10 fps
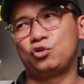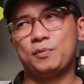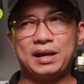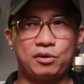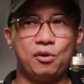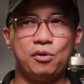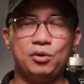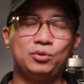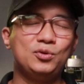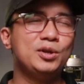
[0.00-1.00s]
Tobacco
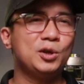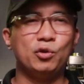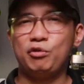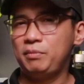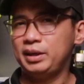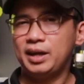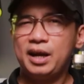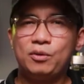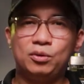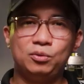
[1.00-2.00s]
tuy nhiên đối với mình
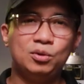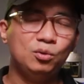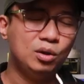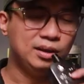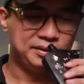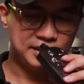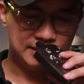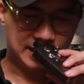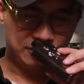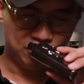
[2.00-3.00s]
Herod luôn luôn là
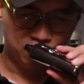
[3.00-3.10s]
chân ái của